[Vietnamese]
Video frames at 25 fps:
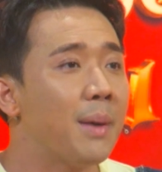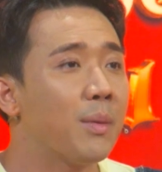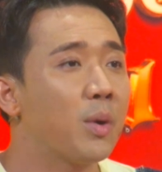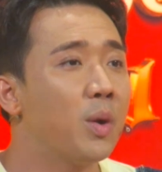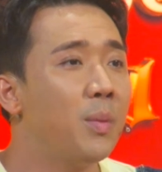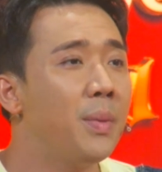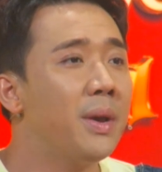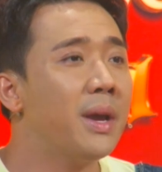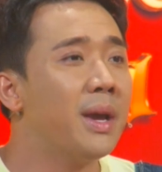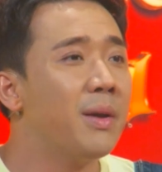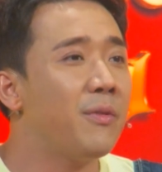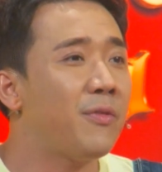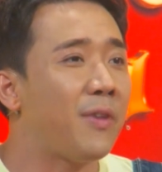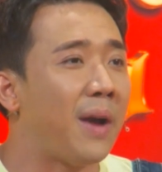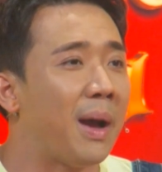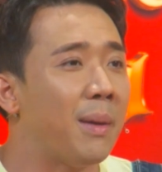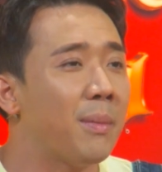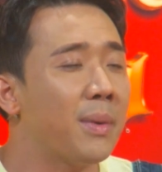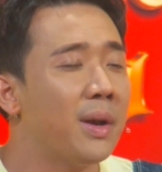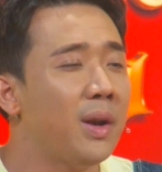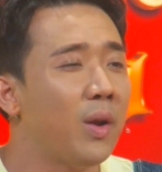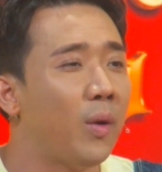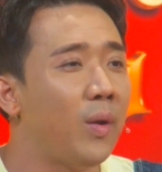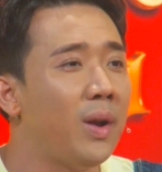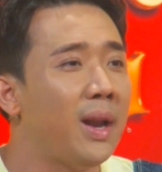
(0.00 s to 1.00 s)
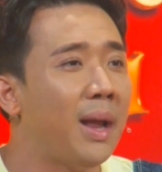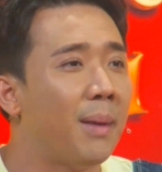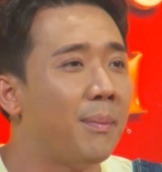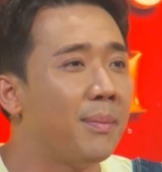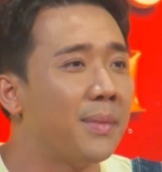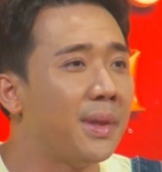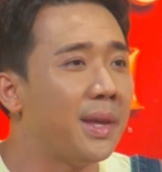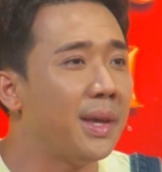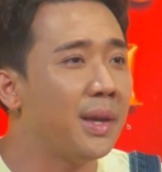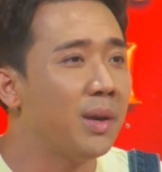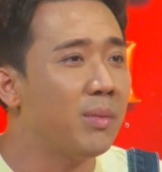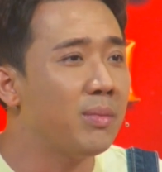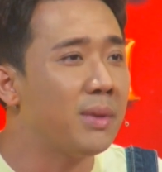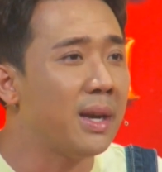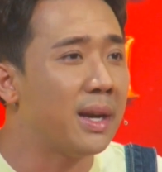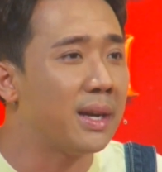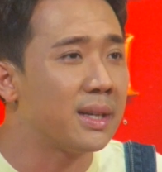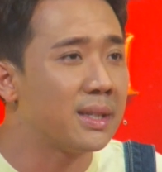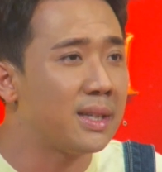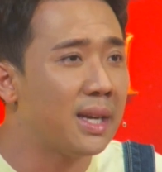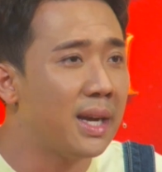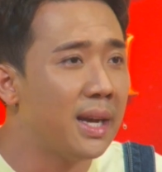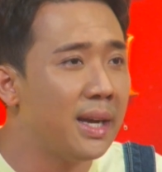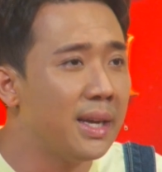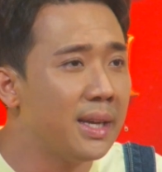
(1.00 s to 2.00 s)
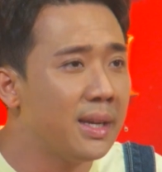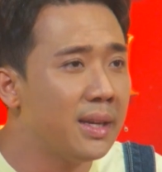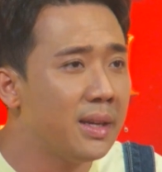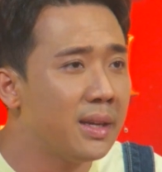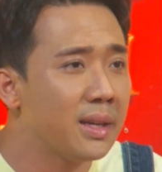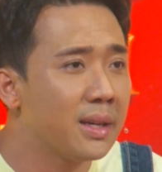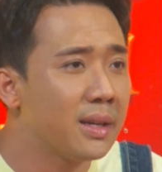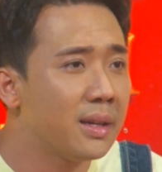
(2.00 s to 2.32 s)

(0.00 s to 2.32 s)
em có biết em phạm cái lỗi lầm gì không chàng trai